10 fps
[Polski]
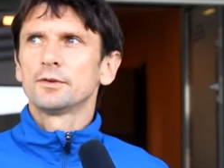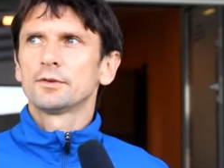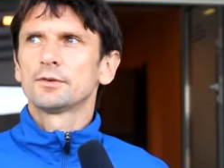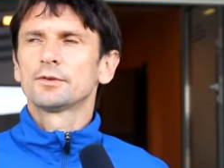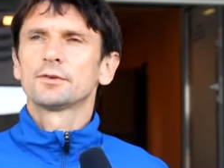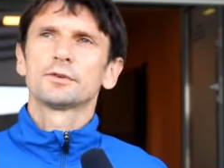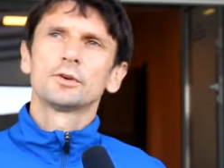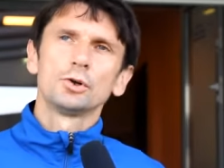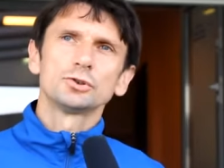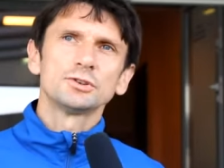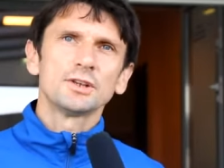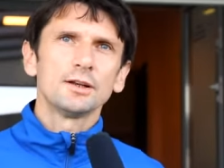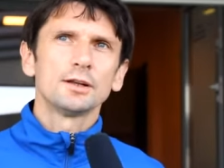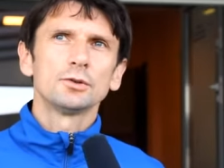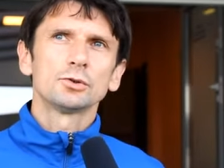z Gorzyc,
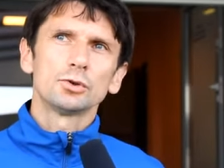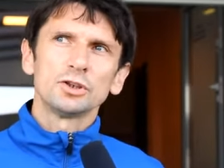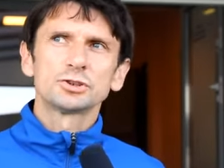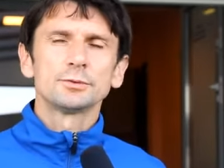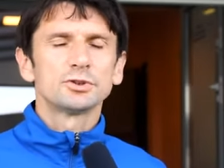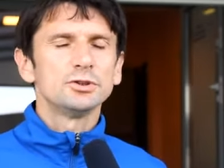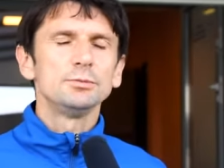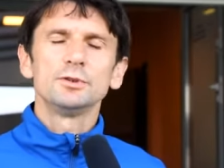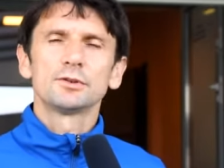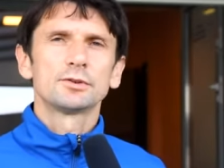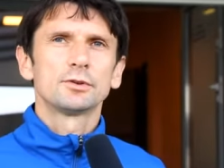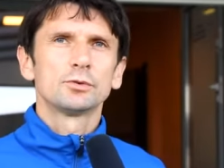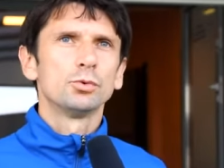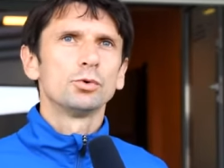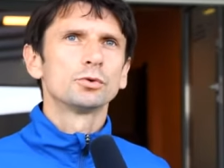ale no to jeszcze przed nimi jest
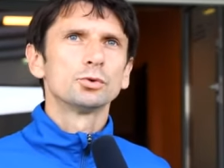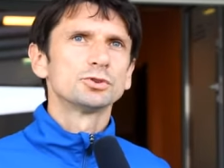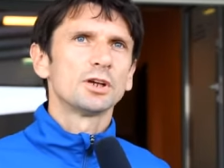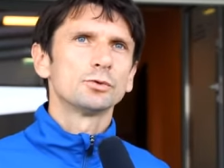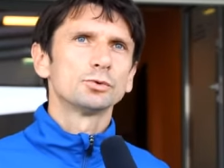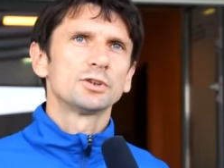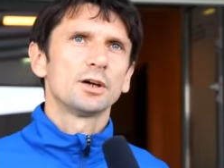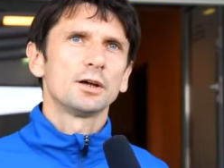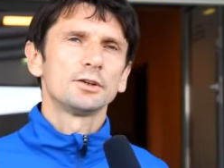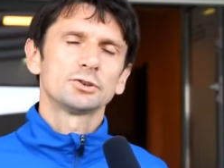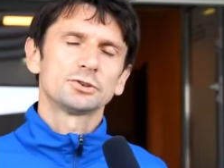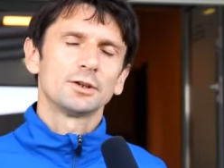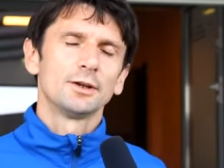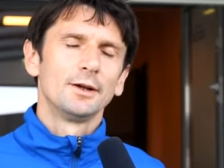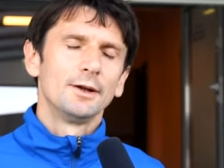duża, duża
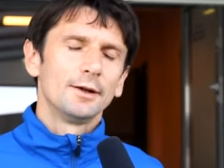jeszcze